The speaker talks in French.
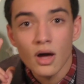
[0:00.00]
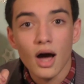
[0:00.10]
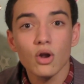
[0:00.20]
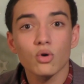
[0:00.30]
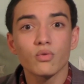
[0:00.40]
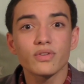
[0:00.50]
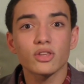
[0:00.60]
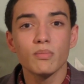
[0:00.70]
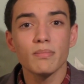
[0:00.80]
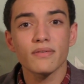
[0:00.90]
Alors qu'on vient
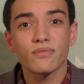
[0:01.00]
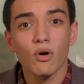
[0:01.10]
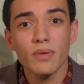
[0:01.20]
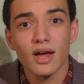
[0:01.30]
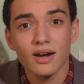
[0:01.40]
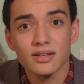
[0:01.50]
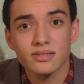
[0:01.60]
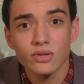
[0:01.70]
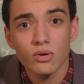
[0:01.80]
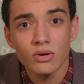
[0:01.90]
de m'informer à
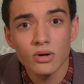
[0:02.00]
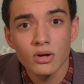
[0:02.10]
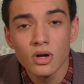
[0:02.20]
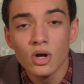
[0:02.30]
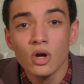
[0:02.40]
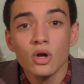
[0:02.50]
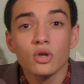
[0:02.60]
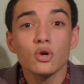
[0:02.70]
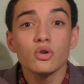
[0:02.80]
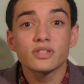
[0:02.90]
l'instant
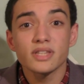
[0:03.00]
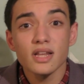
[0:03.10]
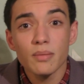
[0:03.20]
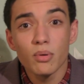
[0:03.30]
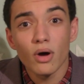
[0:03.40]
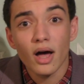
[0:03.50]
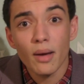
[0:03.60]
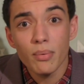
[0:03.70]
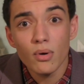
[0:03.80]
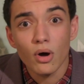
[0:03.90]
que le célèbre
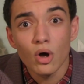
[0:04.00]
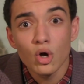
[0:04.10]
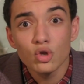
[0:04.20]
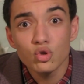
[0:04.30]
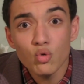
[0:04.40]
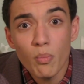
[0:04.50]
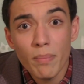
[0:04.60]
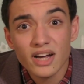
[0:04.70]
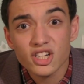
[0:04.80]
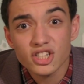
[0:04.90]
rappeur
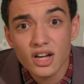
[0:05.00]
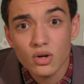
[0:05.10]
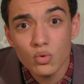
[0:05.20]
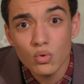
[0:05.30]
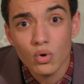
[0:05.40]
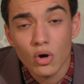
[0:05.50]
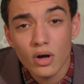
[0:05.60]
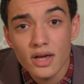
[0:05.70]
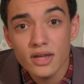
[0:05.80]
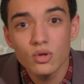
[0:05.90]
Tupac Shakur
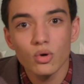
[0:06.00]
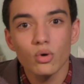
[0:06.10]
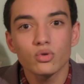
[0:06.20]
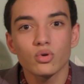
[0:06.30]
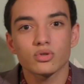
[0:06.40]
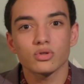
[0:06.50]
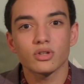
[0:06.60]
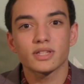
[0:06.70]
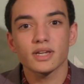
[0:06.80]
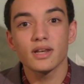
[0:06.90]
est de retour sur
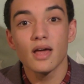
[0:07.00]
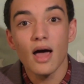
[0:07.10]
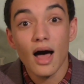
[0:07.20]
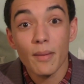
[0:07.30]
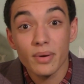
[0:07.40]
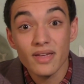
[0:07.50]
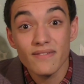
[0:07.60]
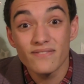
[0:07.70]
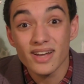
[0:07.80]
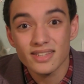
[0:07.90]
notre île
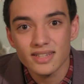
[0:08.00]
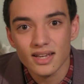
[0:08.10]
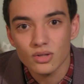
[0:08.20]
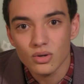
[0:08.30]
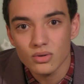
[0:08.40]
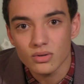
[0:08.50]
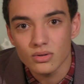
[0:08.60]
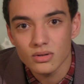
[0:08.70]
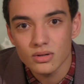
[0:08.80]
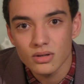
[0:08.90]
après 24 ans.
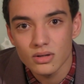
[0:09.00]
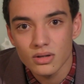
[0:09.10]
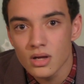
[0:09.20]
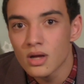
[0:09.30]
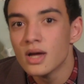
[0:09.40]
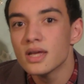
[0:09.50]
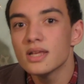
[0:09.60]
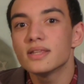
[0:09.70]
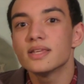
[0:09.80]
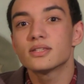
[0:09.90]

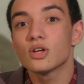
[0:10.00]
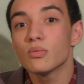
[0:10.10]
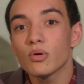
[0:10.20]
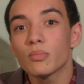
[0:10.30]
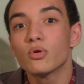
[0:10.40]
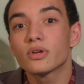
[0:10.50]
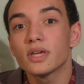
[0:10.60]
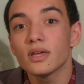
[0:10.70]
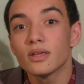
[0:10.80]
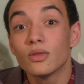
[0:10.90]
Il était seulement
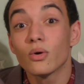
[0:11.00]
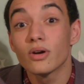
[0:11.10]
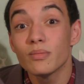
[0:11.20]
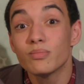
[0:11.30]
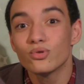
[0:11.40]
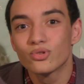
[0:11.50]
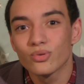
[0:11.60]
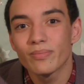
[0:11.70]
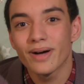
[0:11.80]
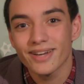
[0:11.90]
bloqué dans les
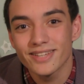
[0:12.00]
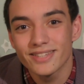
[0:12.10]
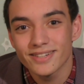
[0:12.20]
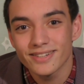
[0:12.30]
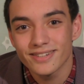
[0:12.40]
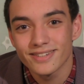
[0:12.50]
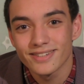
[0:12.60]
bouchons parisiens.